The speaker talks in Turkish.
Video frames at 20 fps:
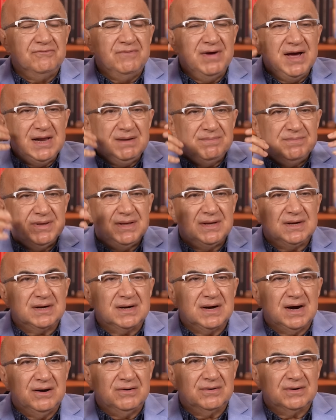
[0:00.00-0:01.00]
Well-being
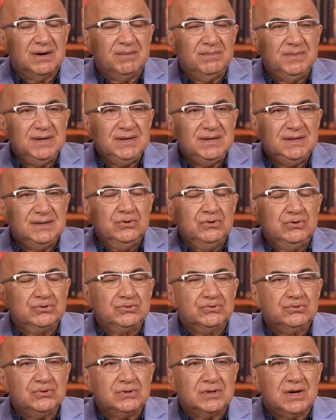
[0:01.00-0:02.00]
kavramı
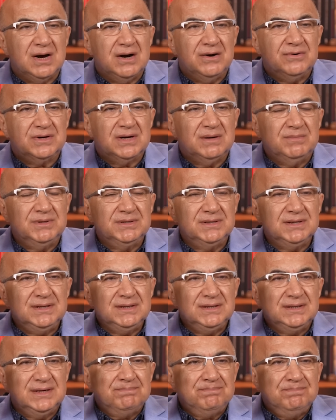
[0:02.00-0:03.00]
huzur
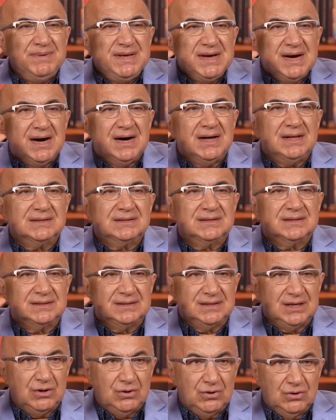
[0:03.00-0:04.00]
kavramının bir
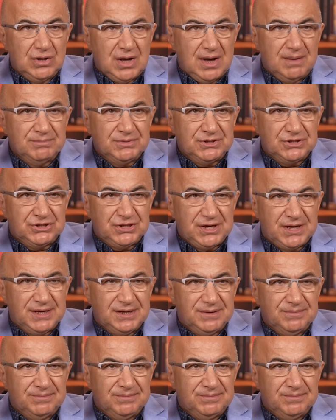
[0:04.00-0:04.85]
altında olan bir şey.